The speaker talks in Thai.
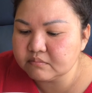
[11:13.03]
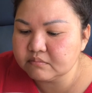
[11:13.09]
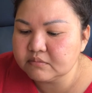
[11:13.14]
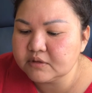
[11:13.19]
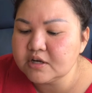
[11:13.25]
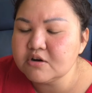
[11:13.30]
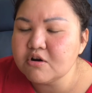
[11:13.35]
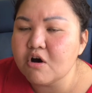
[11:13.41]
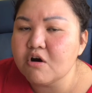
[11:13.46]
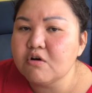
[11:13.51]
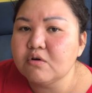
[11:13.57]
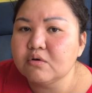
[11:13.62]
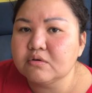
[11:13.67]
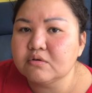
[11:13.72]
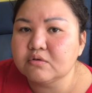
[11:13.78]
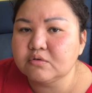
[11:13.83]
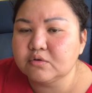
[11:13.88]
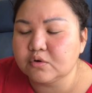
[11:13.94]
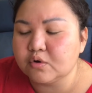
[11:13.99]
ที่น้อง
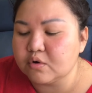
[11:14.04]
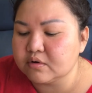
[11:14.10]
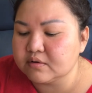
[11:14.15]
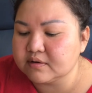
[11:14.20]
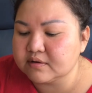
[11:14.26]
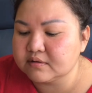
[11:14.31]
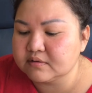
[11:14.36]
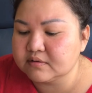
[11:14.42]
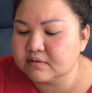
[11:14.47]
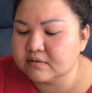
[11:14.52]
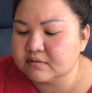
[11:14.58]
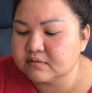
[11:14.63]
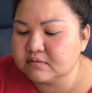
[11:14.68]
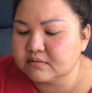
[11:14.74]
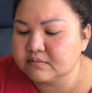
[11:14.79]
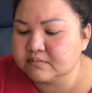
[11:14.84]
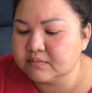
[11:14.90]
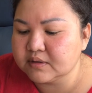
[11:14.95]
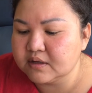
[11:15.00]
โดน
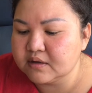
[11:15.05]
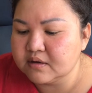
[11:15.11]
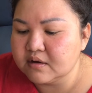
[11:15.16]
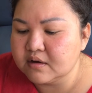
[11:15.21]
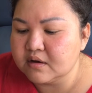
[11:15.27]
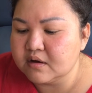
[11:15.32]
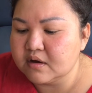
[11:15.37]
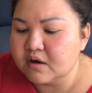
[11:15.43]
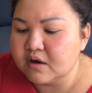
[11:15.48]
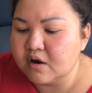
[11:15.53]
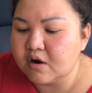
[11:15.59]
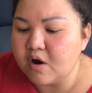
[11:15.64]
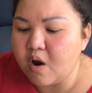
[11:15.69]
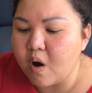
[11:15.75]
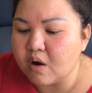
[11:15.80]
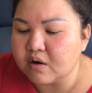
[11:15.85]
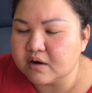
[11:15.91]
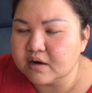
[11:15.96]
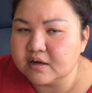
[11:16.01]
หล
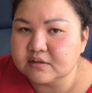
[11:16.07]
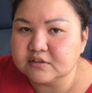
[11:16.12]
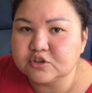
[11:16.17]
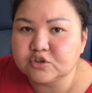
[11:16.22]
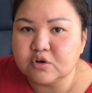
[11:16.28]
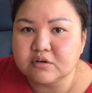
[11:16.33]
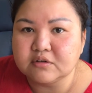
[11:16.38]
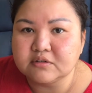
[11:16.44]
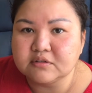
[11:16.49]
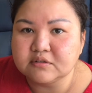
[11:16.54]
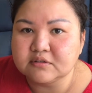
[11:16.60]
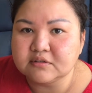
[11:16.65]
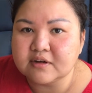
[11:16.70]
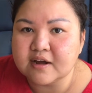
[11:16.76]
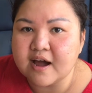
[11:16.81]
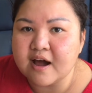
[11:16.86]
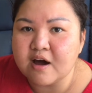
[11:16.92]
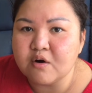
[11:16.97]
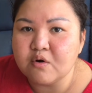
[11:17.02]
อกเงินจน
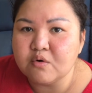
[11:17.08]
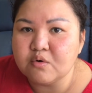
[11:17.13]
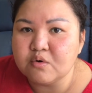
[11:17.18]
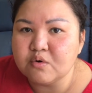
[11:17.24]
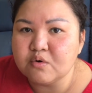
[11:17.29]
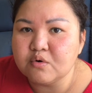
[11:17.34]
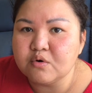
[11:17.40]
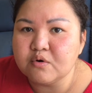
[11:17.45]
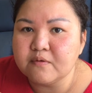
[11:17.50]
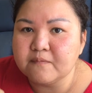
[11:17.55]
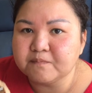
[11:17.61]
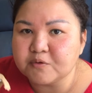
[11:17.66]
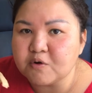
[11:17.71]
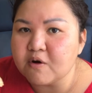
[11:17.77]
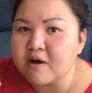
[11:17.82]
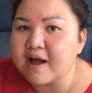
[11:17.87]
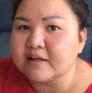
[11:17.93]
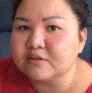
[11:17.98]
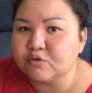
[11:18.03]
เขาต้
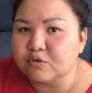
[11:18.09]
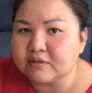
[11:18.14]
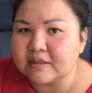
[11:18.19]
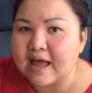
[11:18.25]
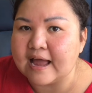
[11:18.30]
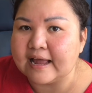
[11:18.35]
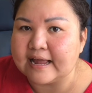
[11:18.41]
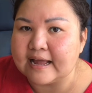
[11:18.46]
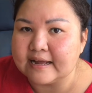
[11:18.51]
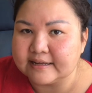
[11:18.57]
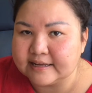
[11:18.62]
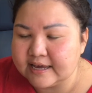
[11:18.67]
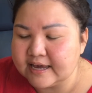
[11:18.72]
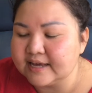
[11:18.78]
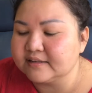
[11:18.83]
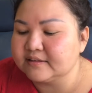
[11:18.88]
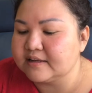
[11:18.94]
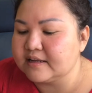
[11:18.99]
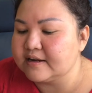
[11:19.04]
องฆ่าตัวตายอะเค
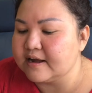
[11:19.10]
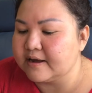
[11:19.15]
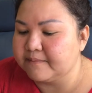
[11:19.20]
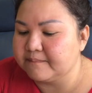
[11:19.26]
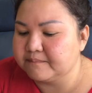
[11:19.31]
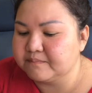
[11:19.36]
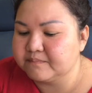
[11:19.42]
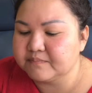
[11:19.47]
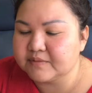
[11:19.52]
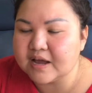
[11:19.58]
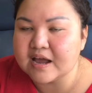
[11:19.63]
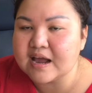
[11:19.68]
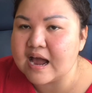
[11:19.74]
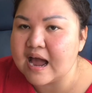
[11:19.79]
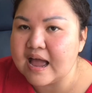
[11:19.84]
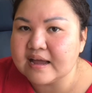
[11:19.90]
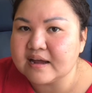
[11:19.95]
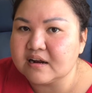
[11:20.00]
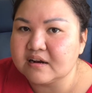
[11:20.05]
สนั้นอะค
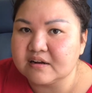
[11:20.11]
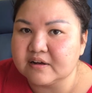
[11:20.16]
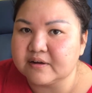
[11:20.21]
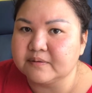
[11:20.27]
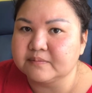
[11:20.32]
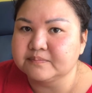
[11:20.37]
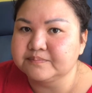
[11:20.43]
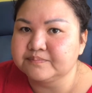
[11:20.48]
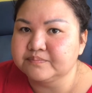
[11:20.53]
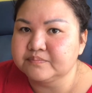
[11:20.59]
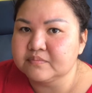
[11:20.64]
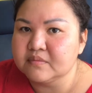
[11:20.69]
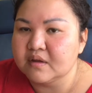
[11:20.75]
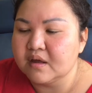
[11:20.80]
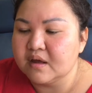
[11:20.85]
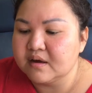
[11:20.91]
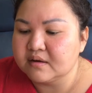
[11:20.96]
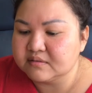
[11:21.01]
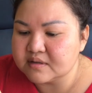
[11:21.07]
ล้ายๆ กันเลย
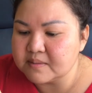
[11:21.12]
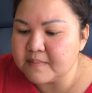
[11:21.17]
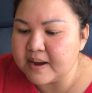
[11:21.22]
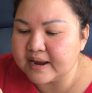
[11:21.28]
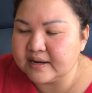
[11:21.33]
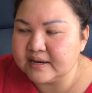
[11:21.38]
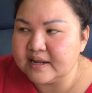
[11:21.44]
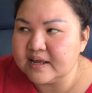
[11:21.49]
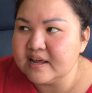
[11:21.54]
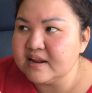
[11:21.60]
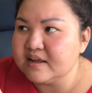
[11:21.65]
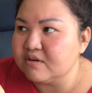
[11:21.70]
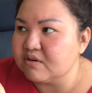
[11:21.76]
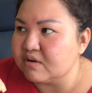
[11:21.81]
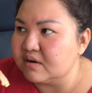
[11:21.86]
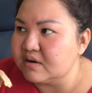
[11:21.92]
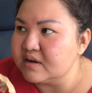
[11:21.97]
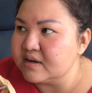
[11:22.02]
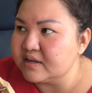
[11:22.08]
สมัยนี้
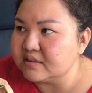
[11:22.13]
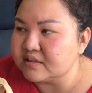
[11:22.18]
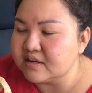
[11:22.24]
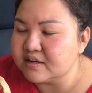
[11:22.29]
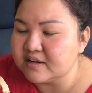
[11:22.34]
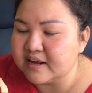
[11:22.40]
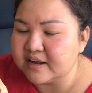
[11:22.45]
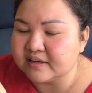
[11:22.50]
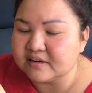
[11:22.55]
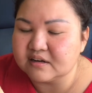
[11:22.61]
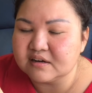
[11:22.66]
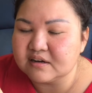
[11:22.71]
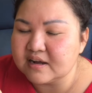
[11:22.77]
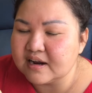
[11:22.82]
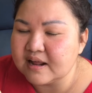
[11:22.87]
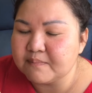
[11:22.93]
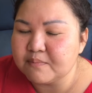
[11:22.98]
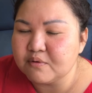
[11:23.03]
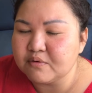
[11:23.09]
เกิดเรื่องอินเทอร์เน็ตเอย
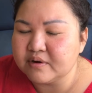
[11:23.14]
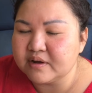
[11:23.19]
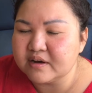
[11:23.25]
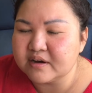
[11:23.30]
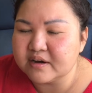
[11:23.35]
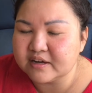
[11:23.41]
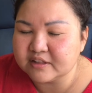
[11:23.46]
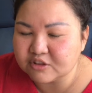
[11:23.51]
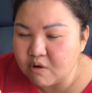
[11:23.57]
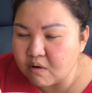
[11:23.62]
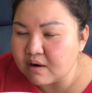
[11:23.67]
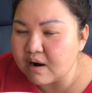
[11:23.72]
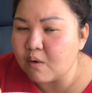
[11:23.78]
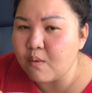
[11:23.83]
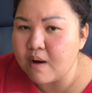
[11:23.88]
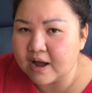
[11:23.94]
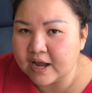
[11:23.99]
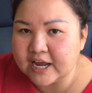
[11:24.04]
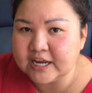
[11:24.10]
อะไรพวกนี้เอยต้องระ
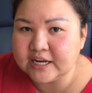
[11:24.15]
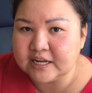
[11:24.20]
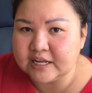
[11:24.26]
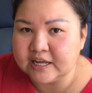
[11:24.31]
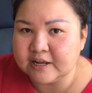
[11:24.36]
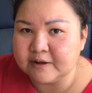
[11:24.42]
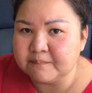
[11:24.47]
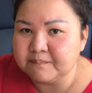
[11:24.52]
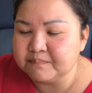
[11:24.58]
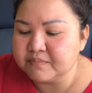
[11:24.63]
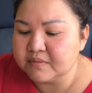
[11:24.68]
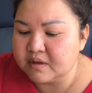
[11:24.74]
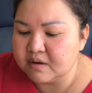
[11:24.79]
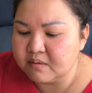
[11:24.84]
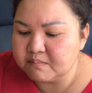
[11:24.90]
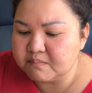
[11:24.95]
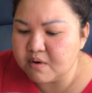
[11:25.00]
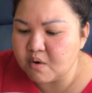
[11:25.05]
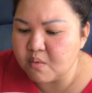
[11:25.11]
วังให้ดี
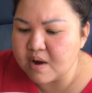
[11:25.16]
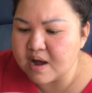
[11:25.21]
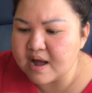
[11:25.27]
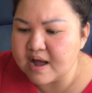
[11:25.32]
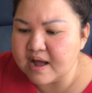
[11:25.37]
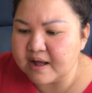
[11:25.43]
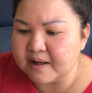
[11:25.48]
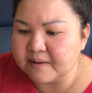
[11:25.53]
เพราะว่า